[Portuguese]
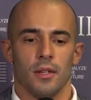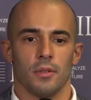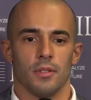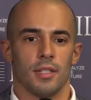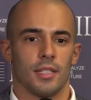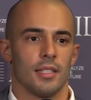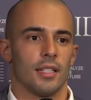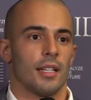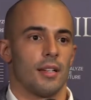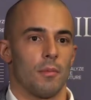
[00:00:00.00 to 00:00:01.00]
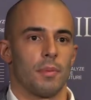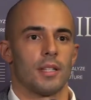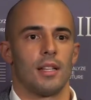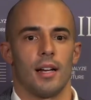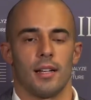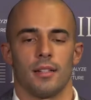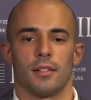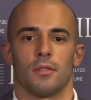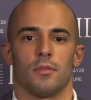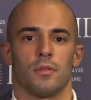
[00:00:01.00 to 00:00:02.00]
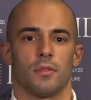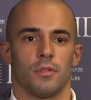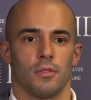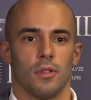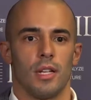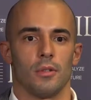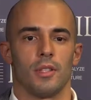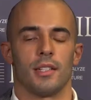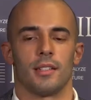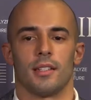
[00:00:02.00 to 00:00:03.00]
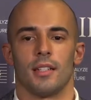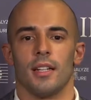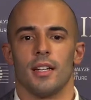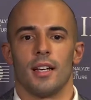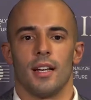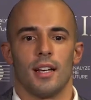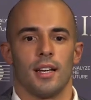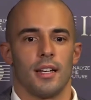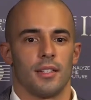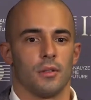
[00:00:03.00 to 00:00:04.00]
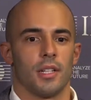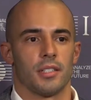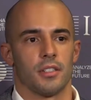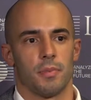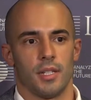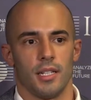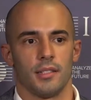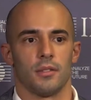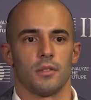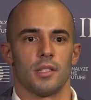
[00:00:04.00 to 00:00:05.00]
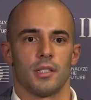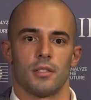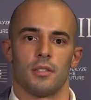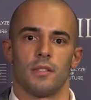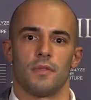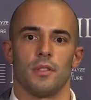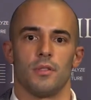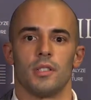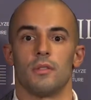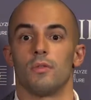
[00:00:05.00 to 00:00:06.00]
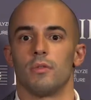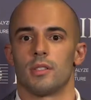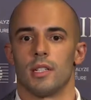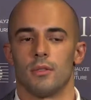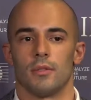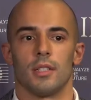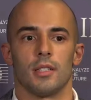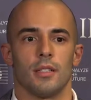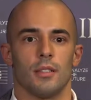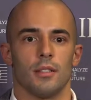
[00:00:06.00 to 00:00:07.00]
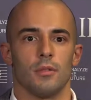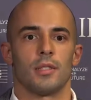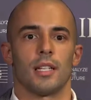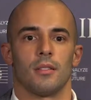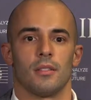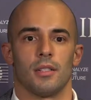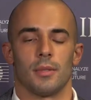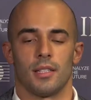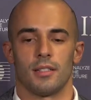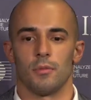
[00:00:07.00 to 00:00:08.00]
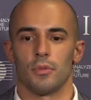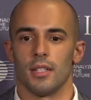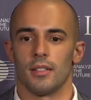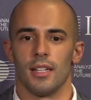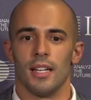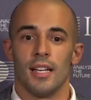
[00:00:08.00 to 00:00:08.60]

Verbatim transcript: onde que tentaram partilhar com, com toda a audiência uh, toda esta experiência, todos estes desafios e evolução de, de, de uma tecnologia bastante importante.